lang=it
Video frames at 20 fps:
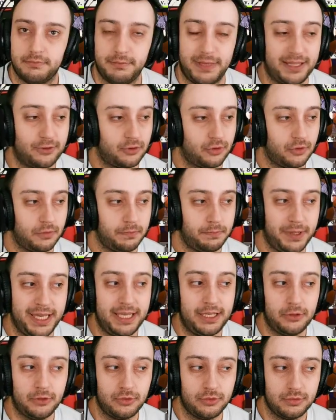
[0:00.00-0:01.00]
Metto
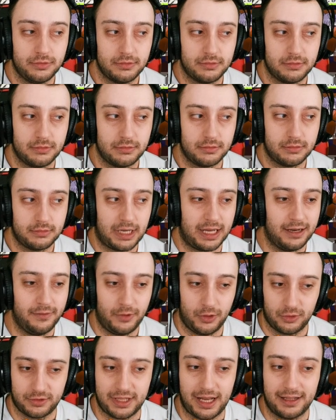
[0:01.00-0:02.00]
Beidou a
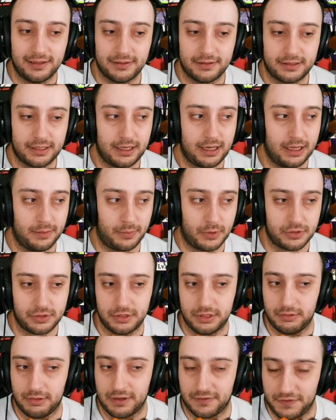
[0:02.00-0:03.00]
livello 80 al posto
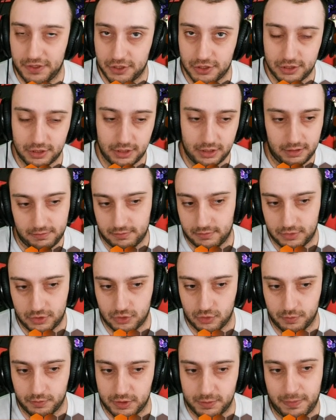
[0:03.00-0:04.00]
di una Fischl
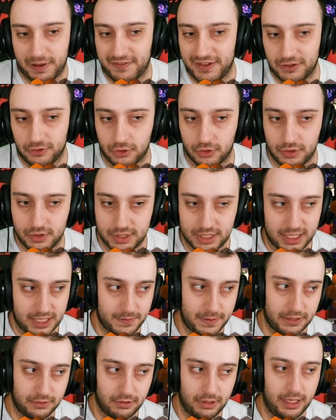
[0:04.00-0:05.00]
spaventosa
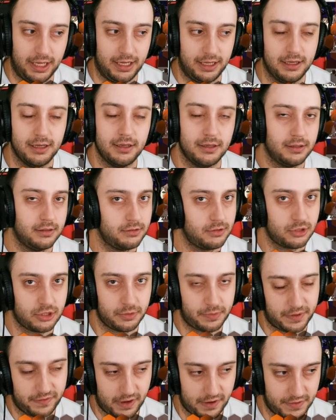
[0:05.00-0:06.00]
rispetto a lei, giusto
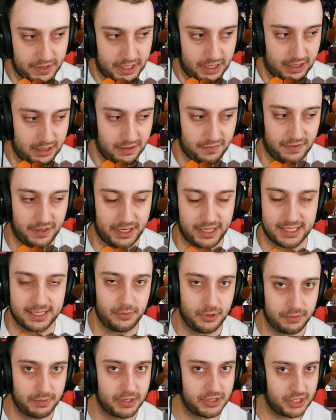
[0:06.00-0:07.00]
per fare vedere la differenza,
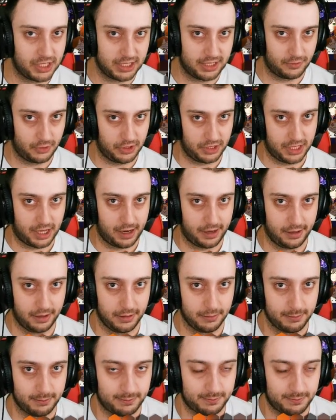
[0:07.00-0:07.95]
poi immaginate voi i danni.